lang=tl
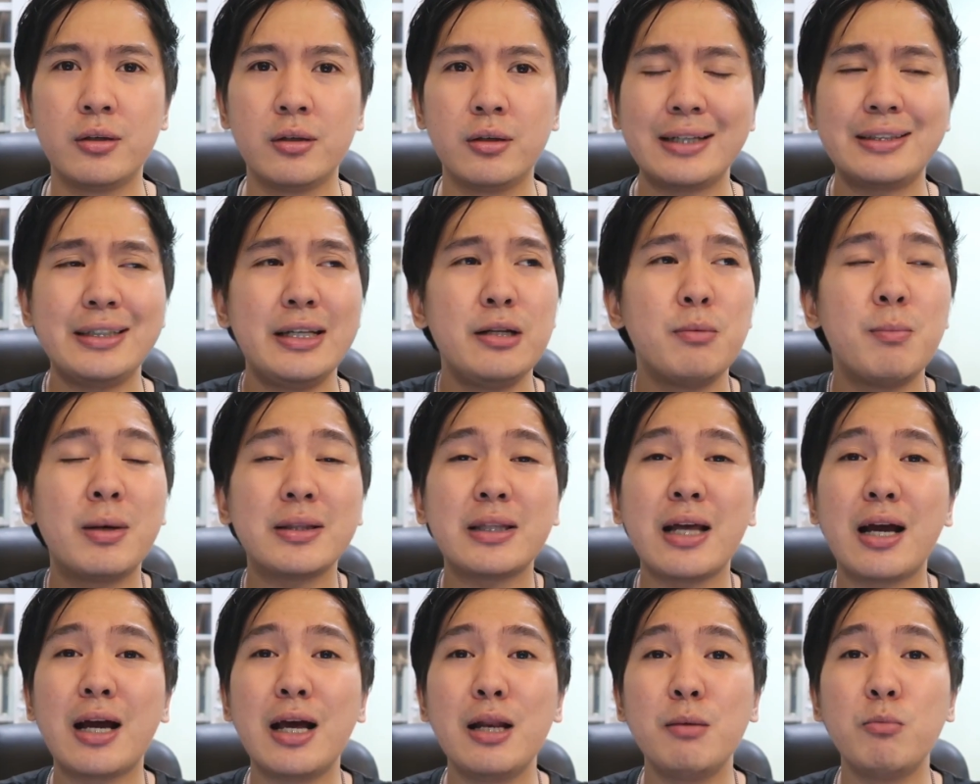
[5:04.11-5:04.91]
As in
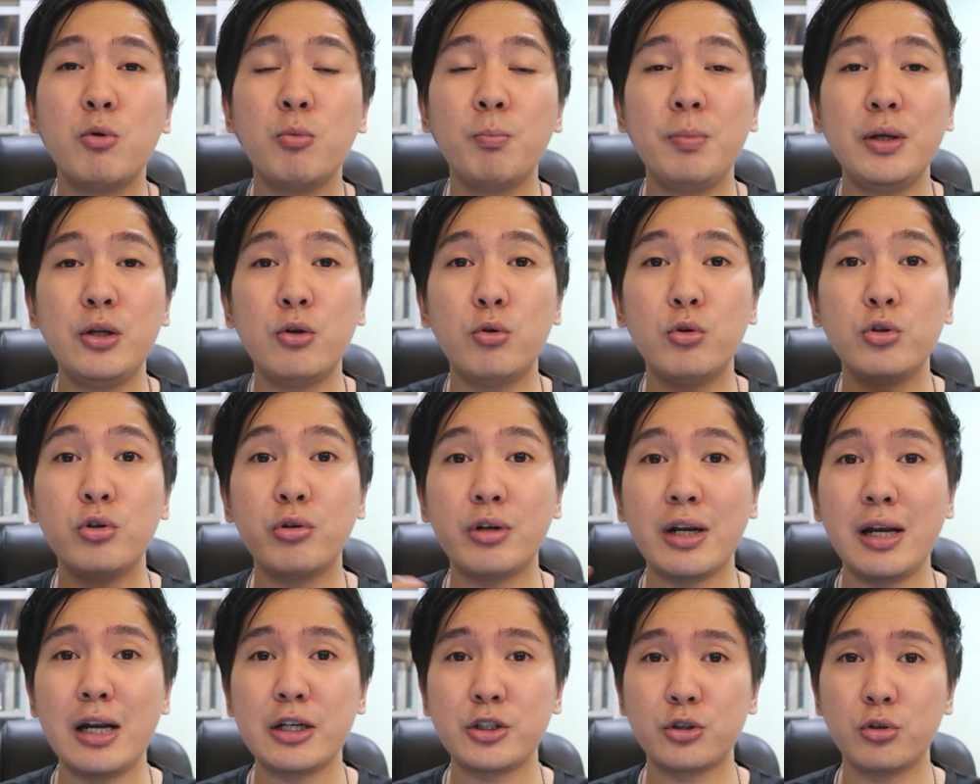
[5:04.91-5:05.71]
matagal mong binuo
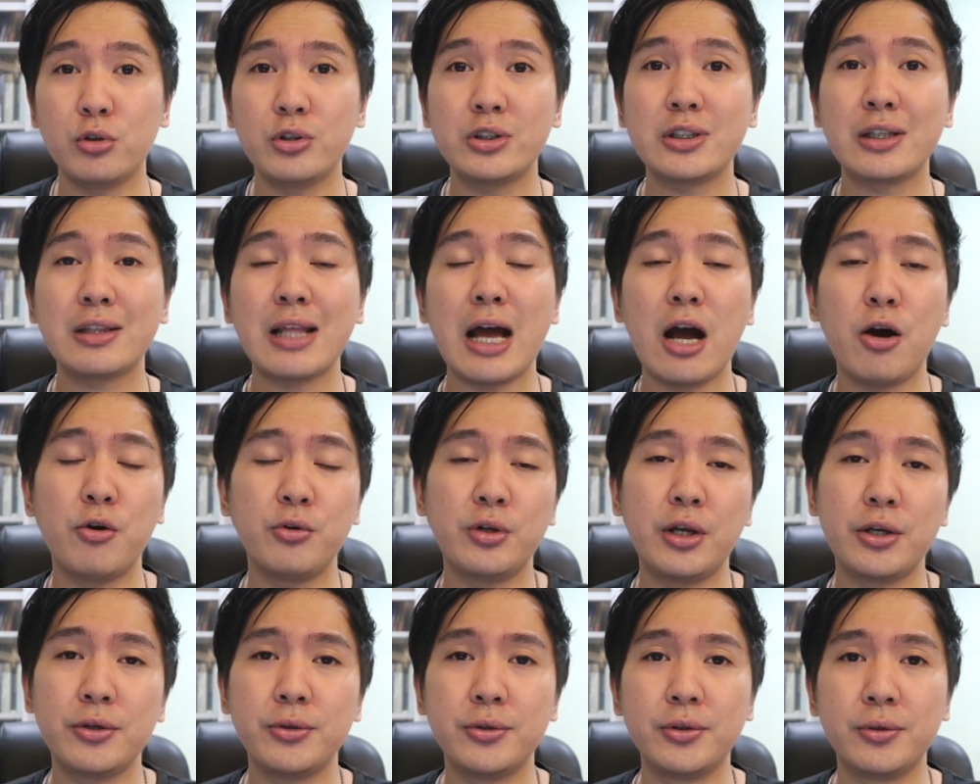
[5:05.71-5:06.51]
yung relasyon sa
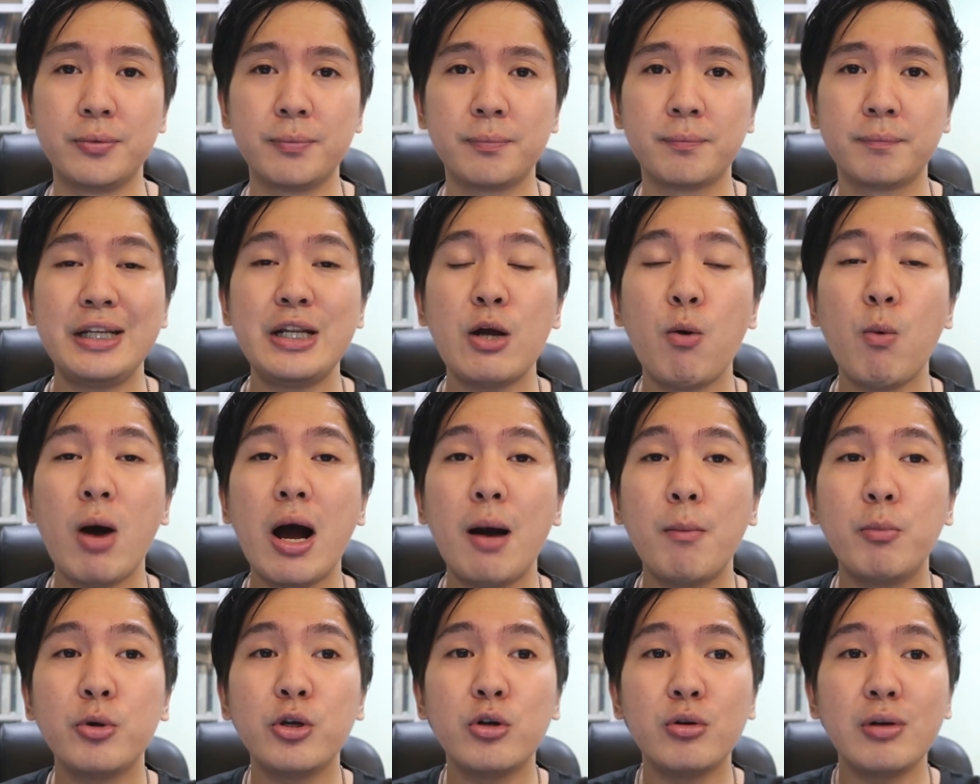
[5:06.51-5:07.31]
tao na yun.
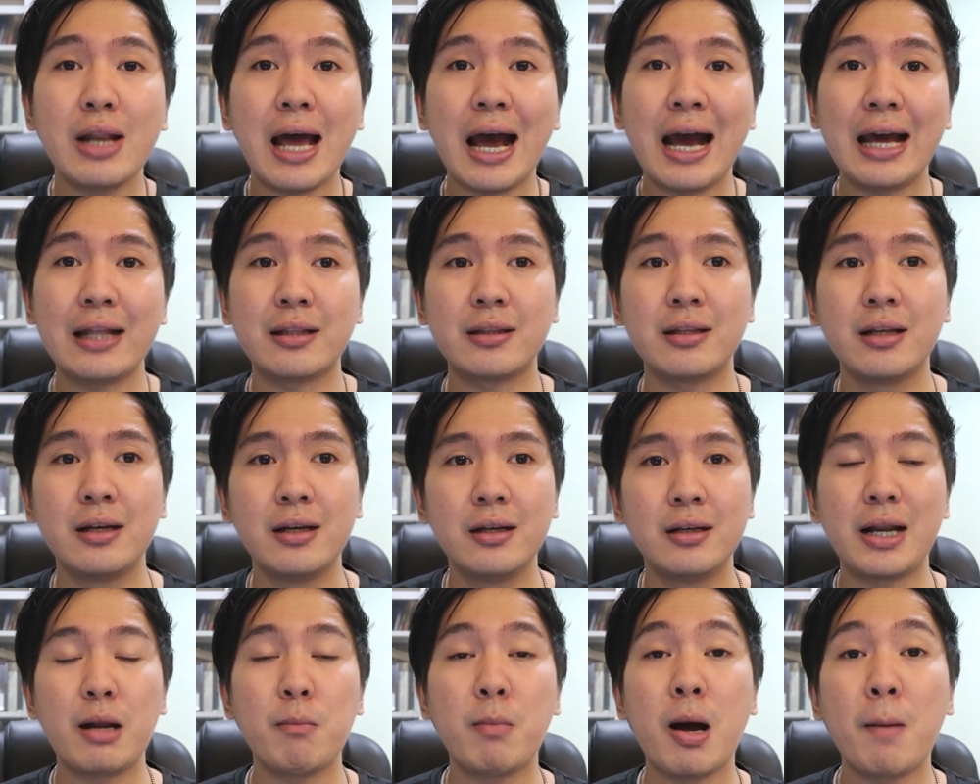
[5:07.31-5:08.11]
Ginawa mo yung lahat
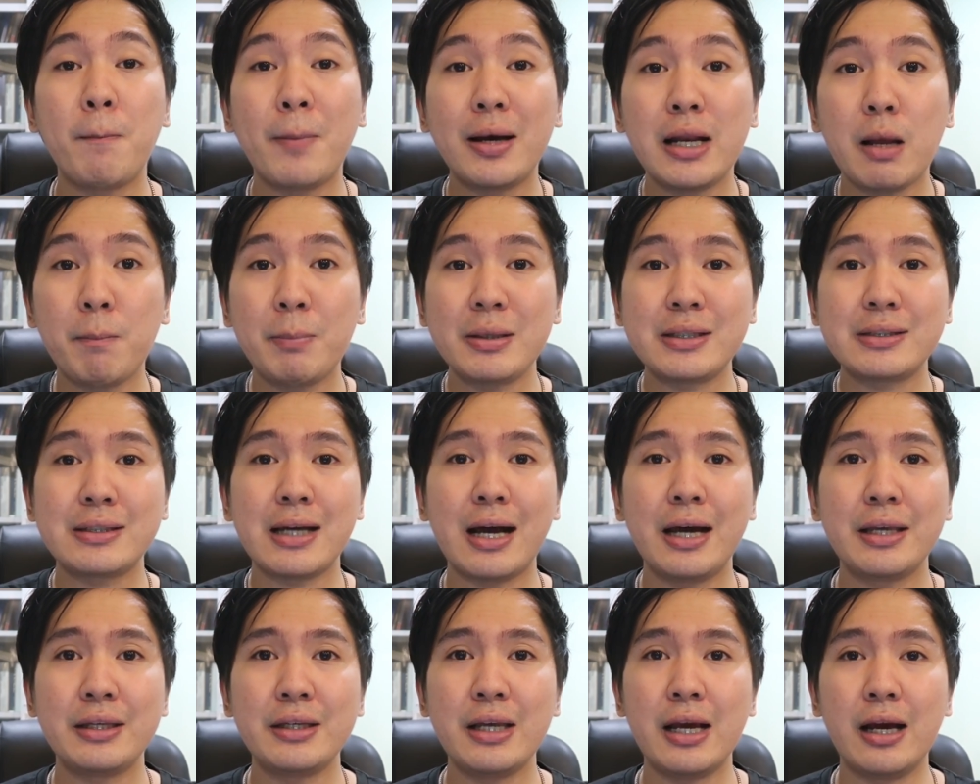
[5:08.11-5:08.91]
para mapalapit
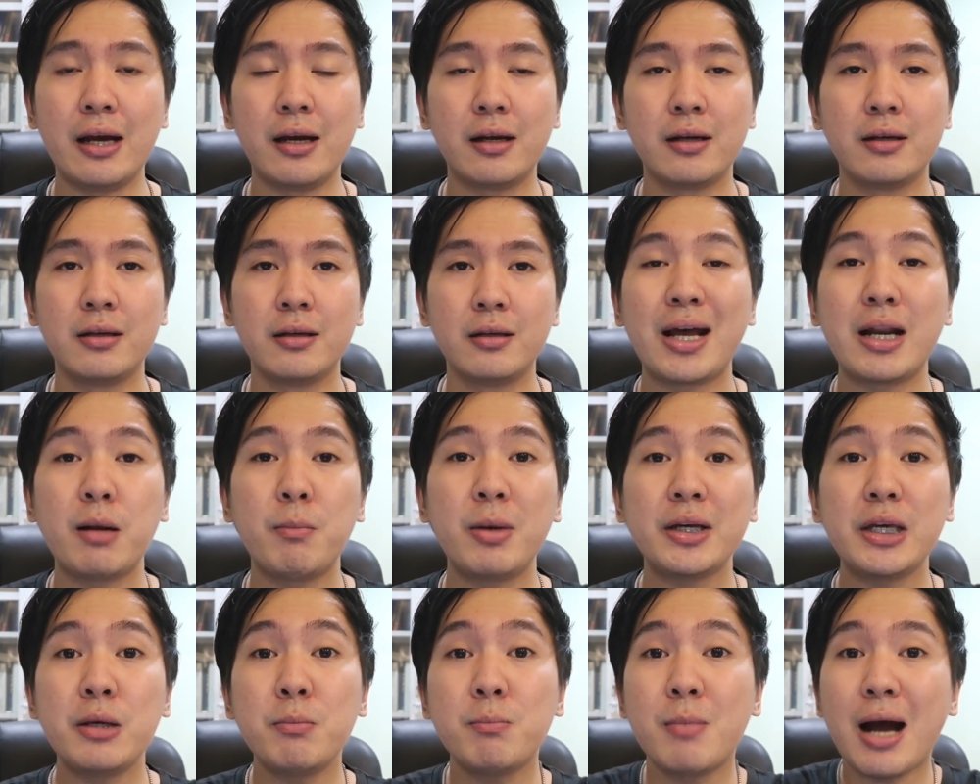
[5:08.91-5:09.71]
sa kanya, para
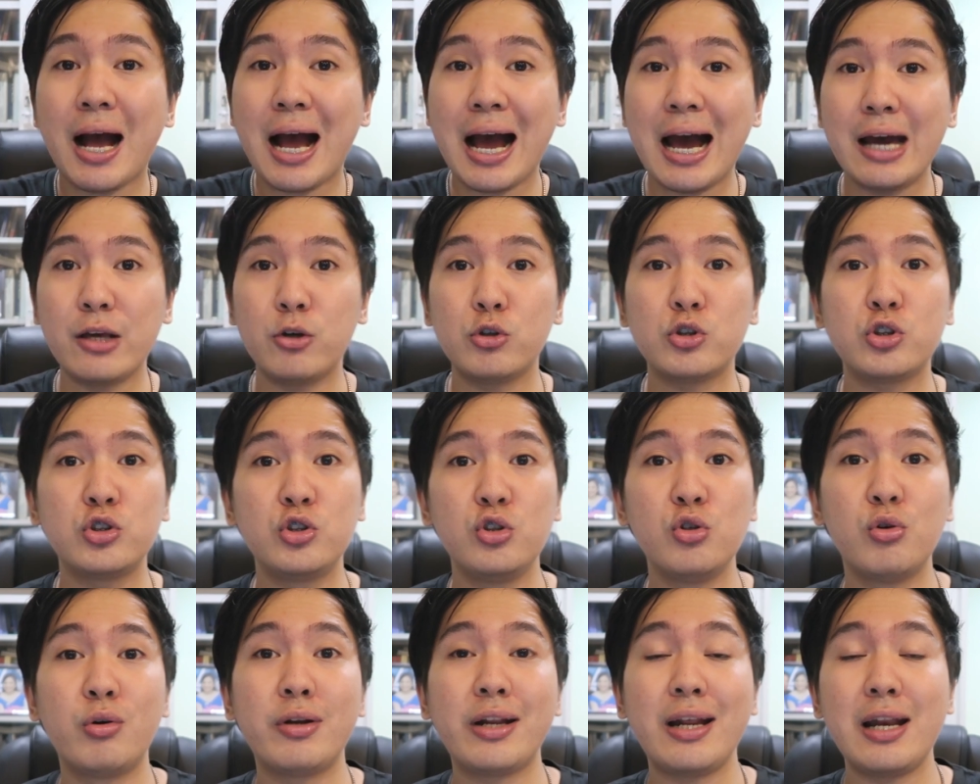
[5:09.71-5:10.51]
maging maayos
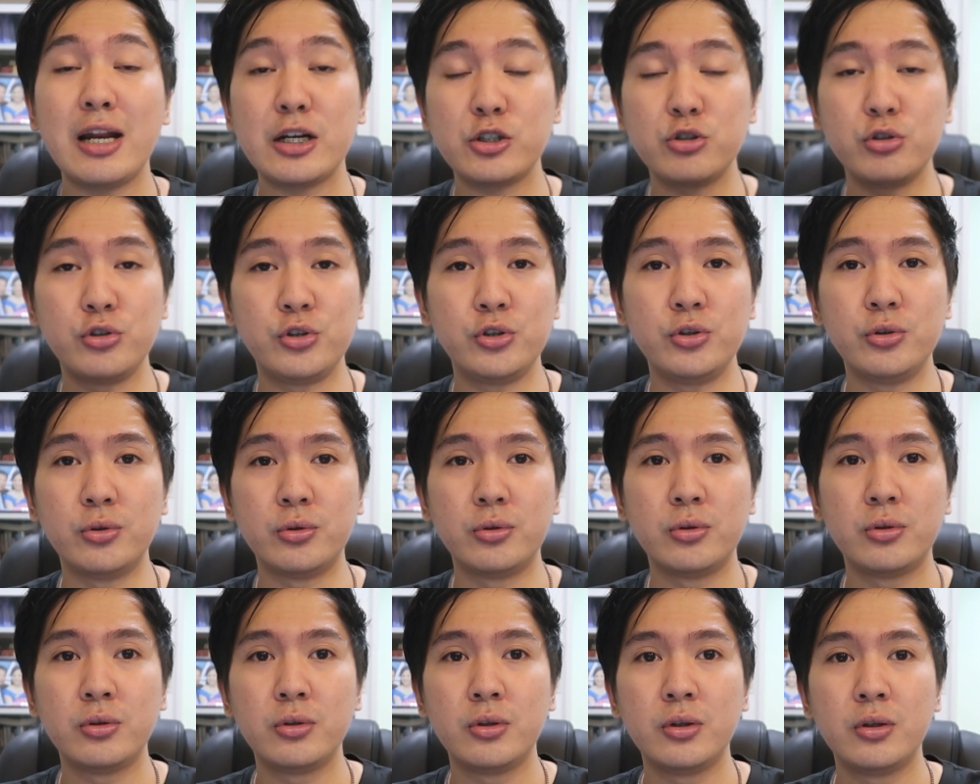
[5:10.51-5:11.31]
yung relasyon
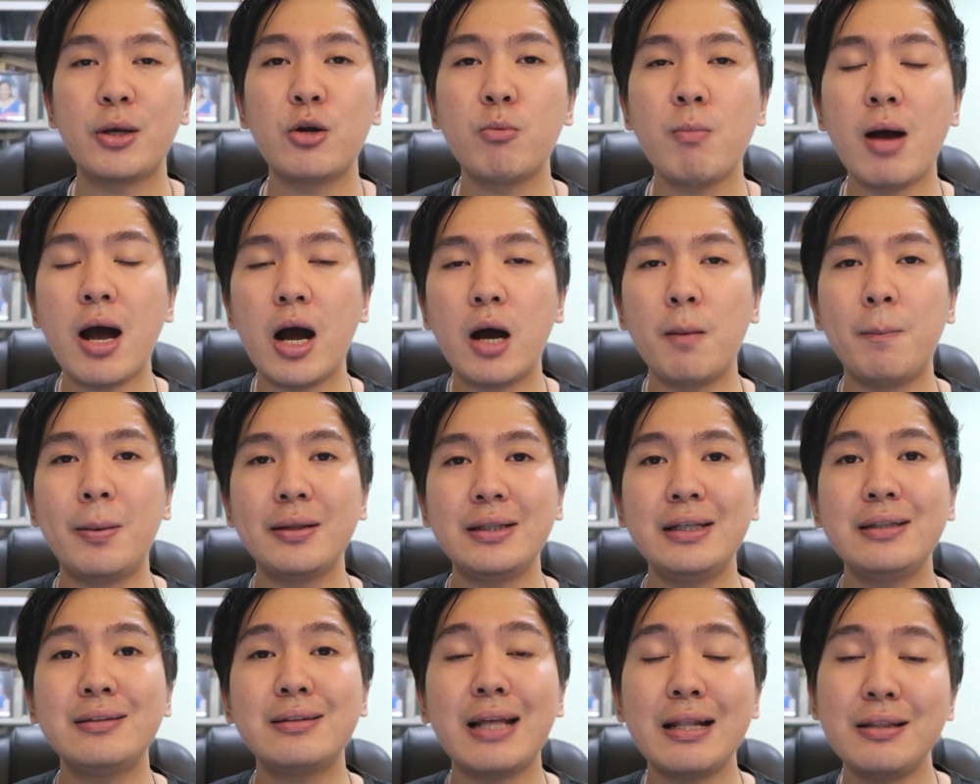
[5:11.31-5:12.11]
nyo. Pero mga
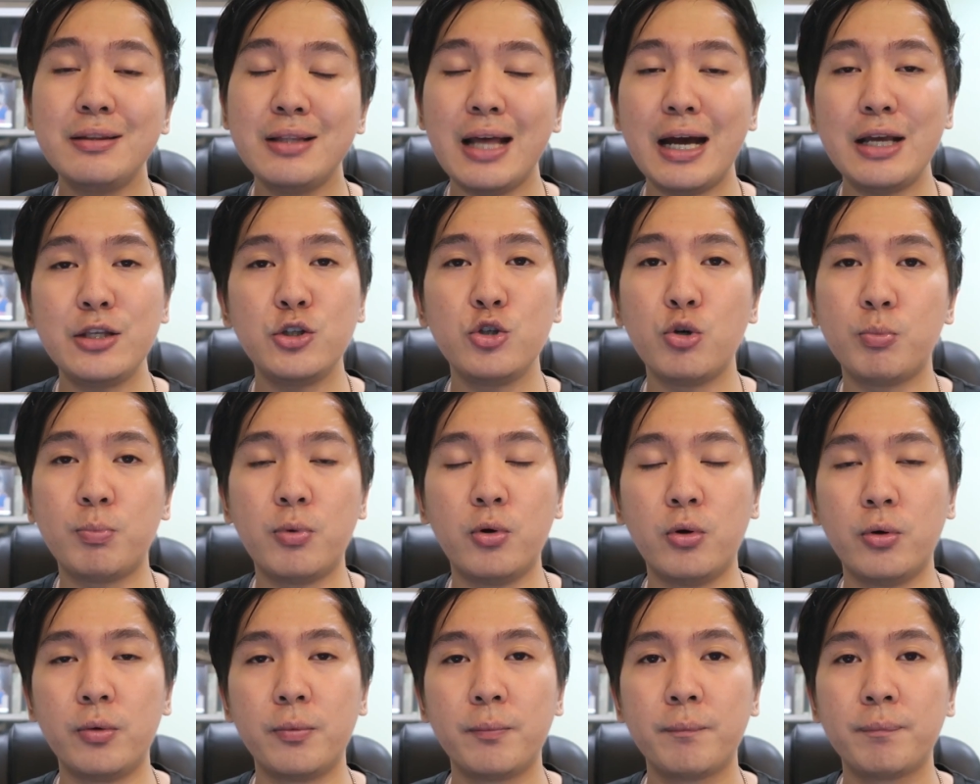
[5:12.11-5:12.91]
kapatid, tandaan nyo po,